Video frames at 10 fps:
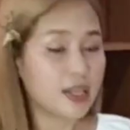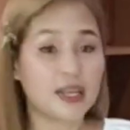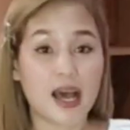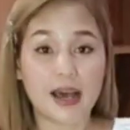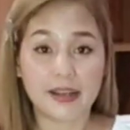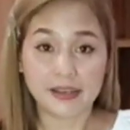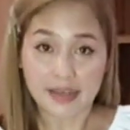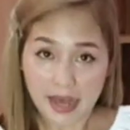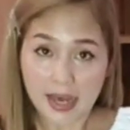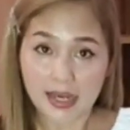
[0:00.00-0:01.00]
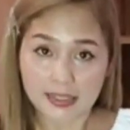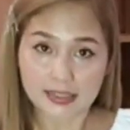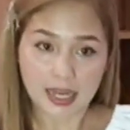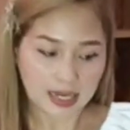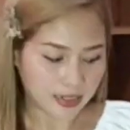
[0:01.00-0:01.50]
dahan-dahan
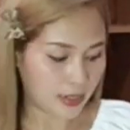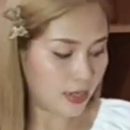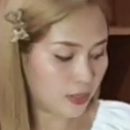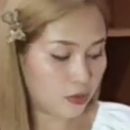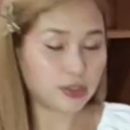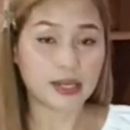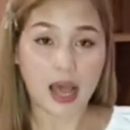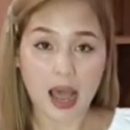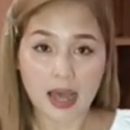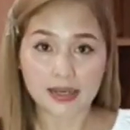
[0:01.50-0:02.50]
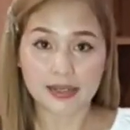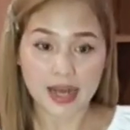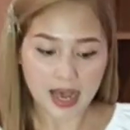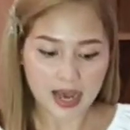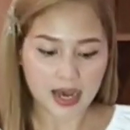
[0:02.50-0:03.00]
talaga, eh, no?
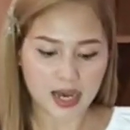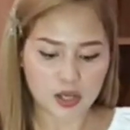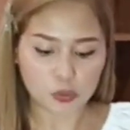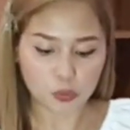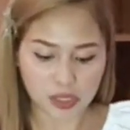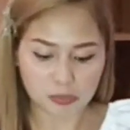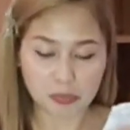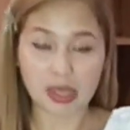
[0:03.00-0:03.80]
dahan-dahan with